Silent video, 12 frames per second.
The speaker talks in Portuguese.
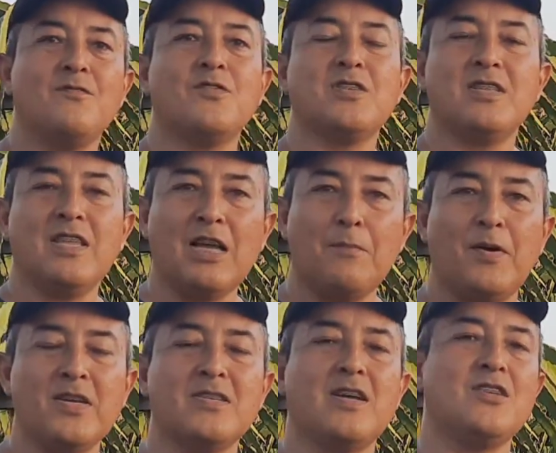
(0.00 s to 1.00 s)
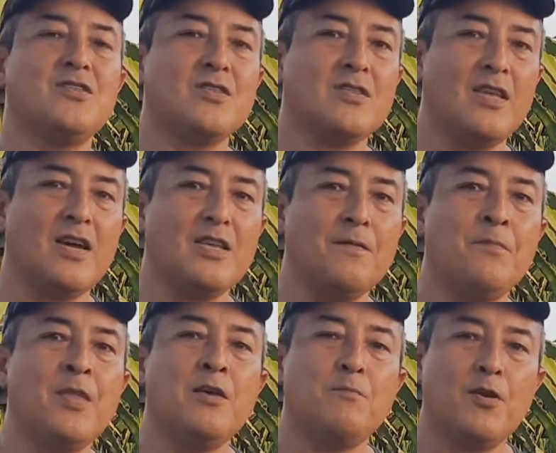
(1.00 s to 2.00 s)
você tem capacidade de ter aí
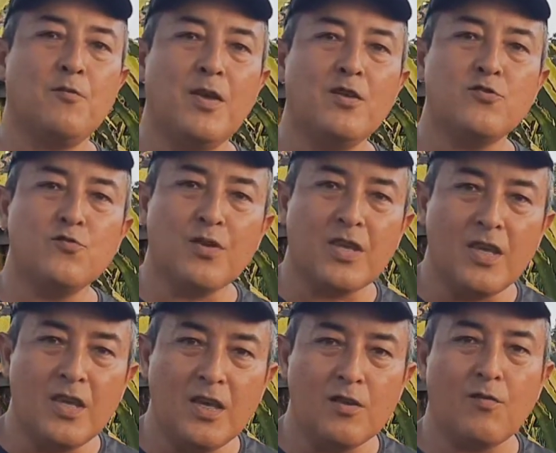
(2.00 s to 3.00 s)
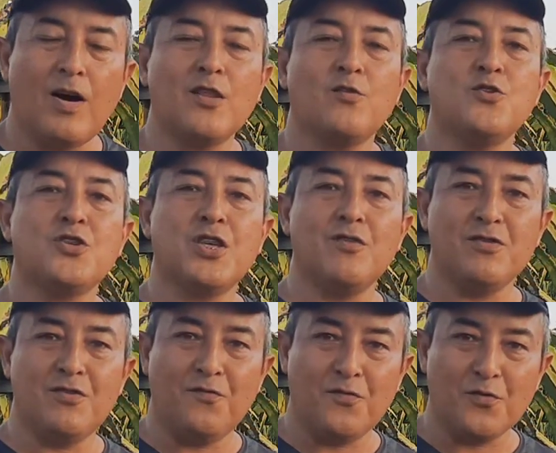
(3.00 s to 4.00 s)
pelo menos um quilo a dois quilos
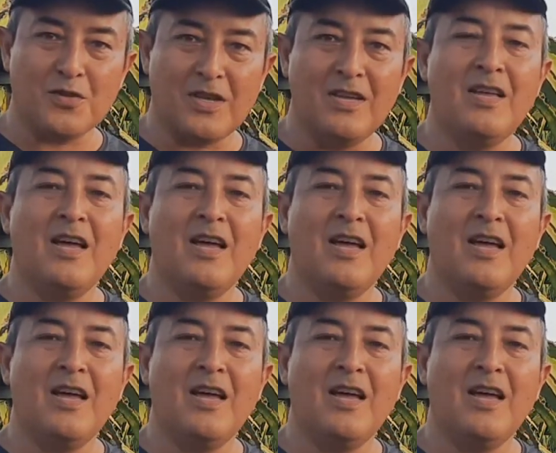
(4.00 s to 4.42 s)
de fruta,